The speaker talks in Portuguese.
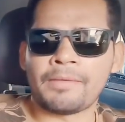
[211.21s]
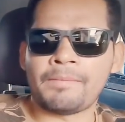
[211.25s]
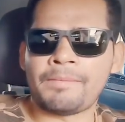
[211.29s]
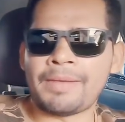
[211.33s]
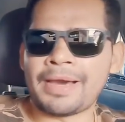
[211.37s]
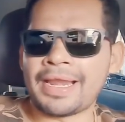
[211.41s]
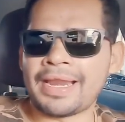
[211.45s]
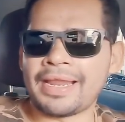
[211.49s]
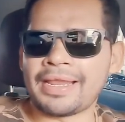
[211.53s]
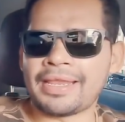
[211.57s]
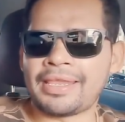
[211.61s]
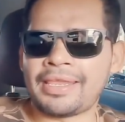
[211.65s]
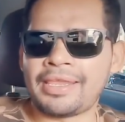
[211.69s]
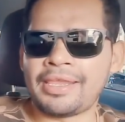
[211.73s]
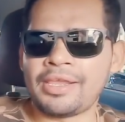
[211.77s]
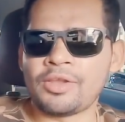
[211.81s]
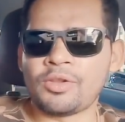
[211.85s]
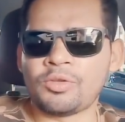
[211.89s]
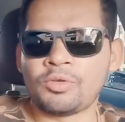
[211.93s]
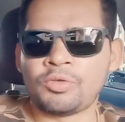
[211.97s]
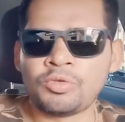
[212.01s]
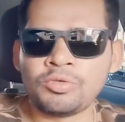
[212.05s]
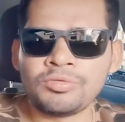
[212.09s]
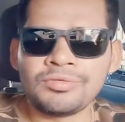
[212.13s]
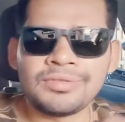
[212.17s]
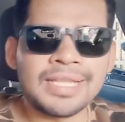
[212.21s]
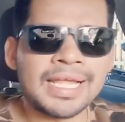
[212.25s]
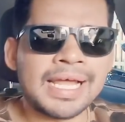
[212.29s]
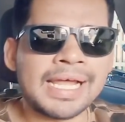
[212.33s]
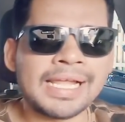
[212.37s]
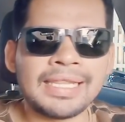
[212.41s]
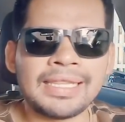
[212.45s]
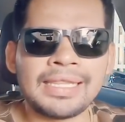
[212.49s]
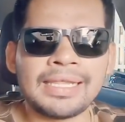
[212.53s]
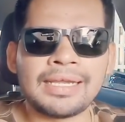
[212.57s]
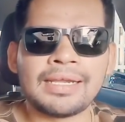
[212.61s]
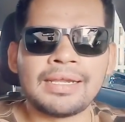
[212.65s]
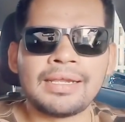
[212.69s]
para aquilo, do
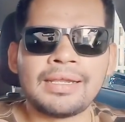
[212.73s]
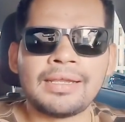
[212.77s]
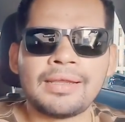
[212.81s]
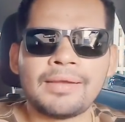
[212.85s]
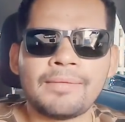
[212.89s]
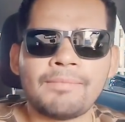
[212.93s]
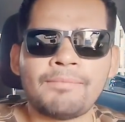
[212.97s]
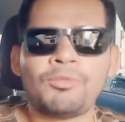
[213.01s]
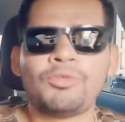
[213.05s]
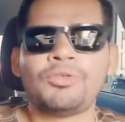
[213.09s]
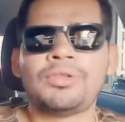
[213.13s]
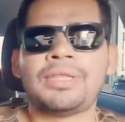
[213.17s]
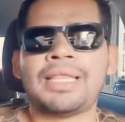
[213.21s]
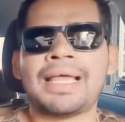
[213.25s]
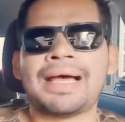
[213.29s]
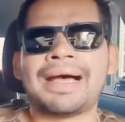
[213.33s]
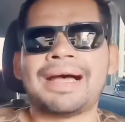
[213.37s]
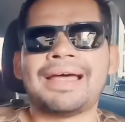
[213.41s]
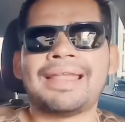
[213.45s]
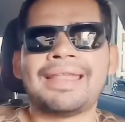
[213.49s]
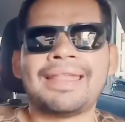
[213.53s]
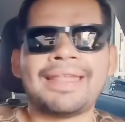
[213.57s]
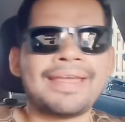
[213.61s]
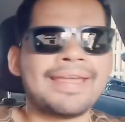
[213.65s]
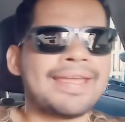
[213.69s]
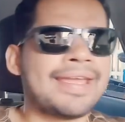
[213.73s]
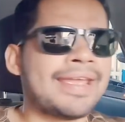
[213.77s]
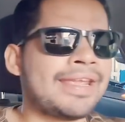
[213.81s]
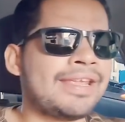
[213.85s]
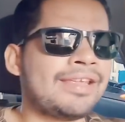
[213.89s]
nada mudar, né?